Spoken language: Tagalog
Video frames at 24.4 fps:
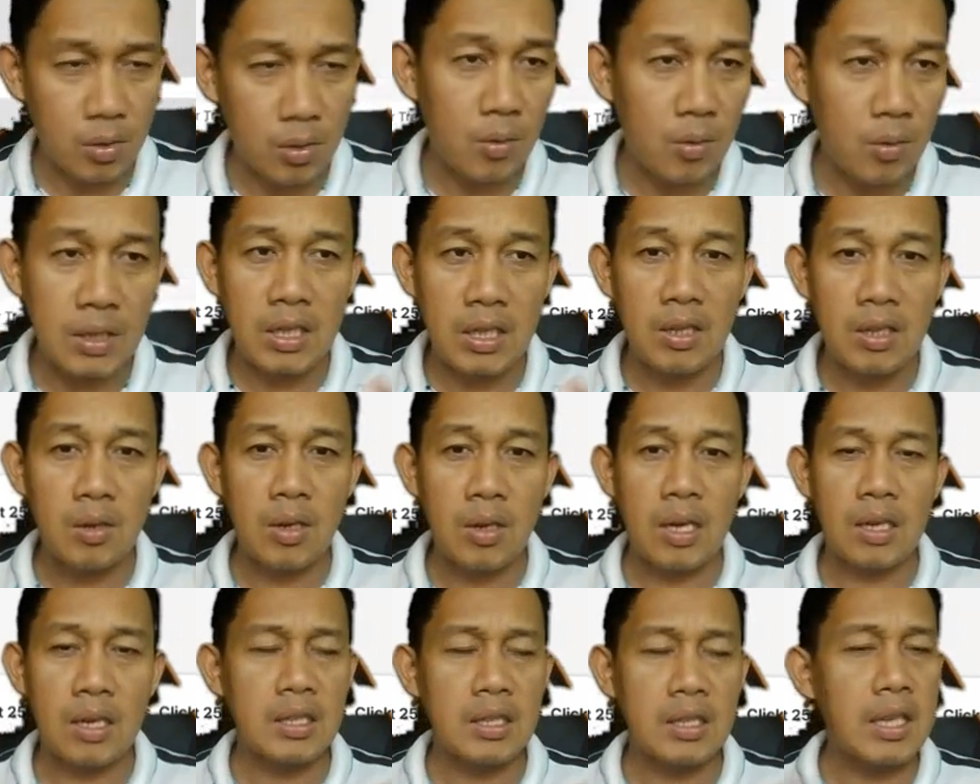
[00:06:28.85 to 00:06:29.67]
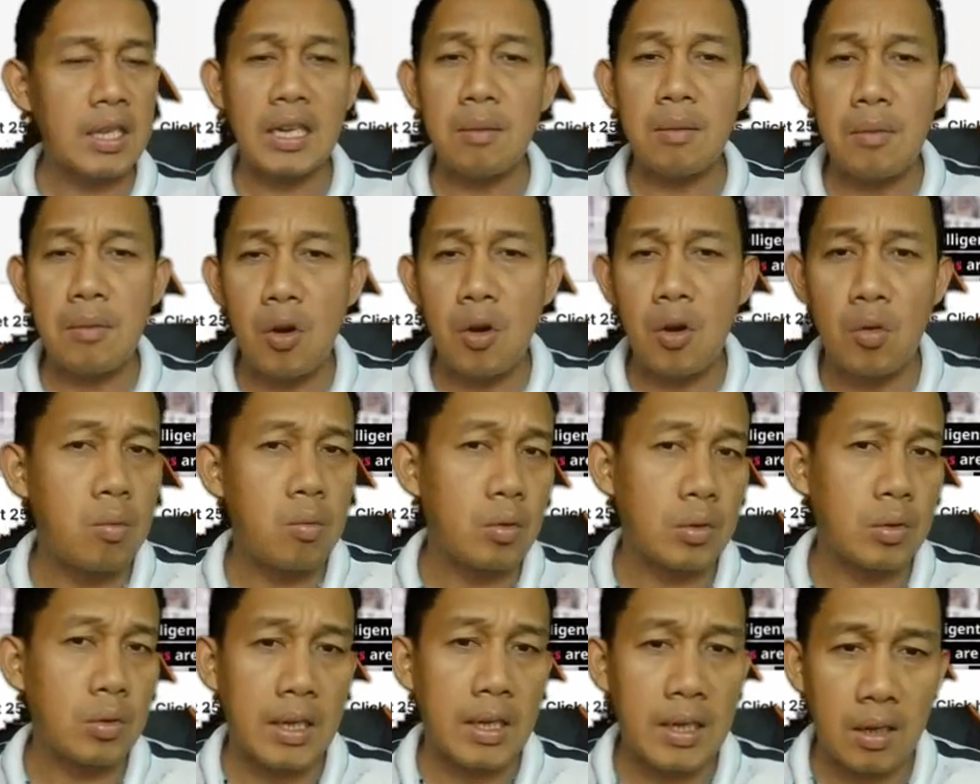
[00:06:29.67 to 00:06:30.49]
So, hindi, nyo, hindi ka na
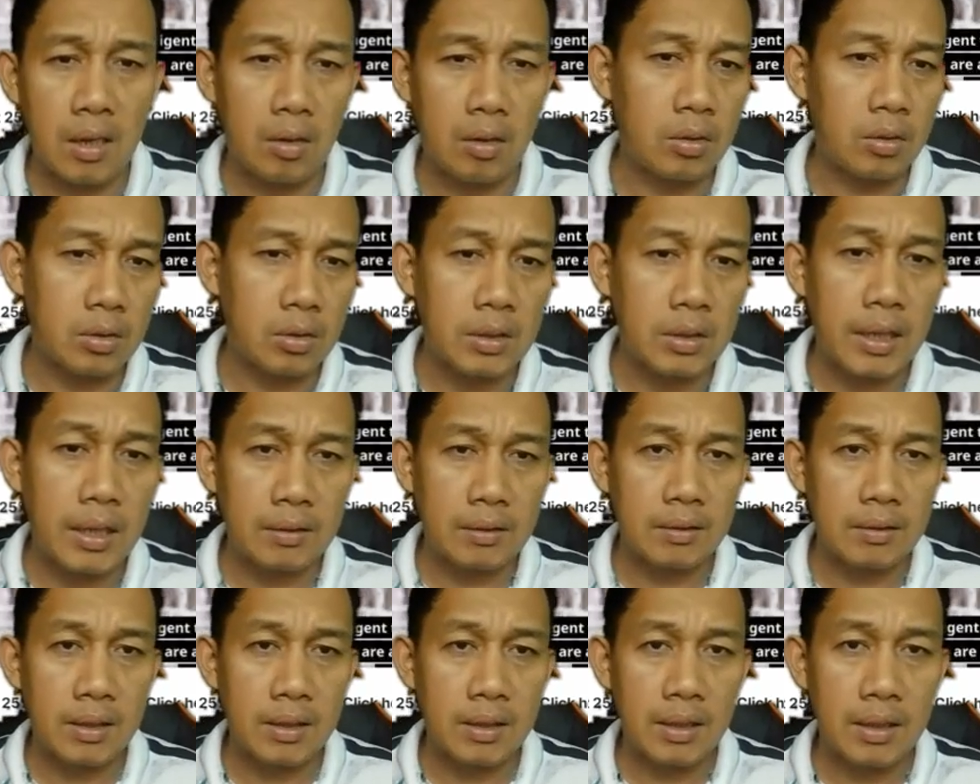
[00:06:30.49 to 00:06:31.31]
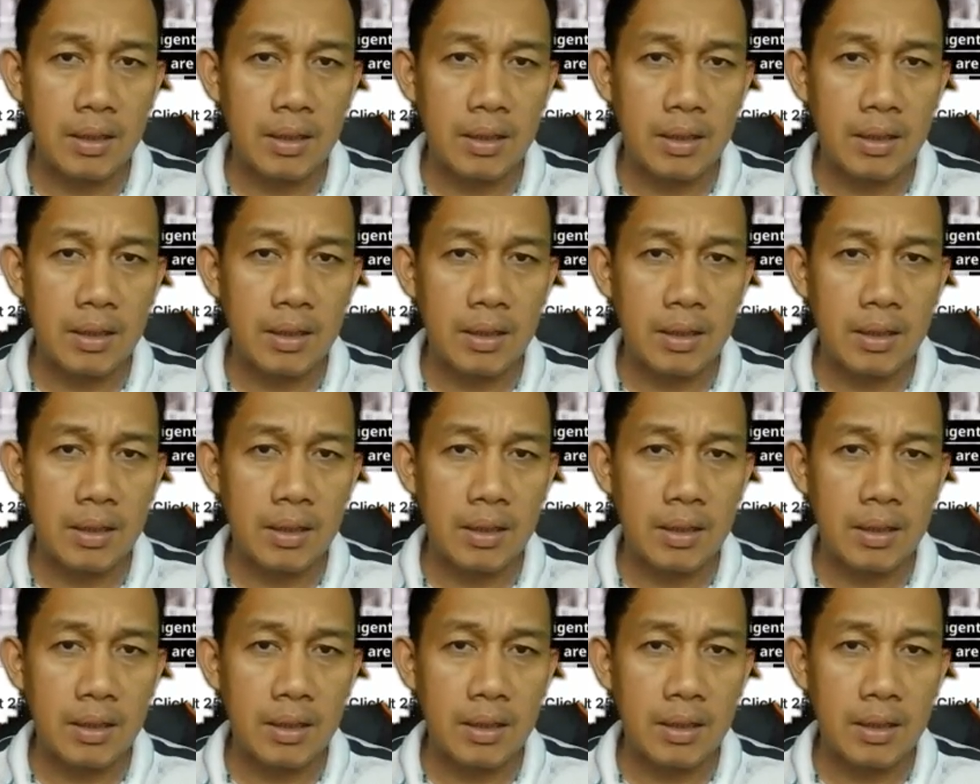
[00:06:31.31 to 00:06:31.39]
mauubusan ng content.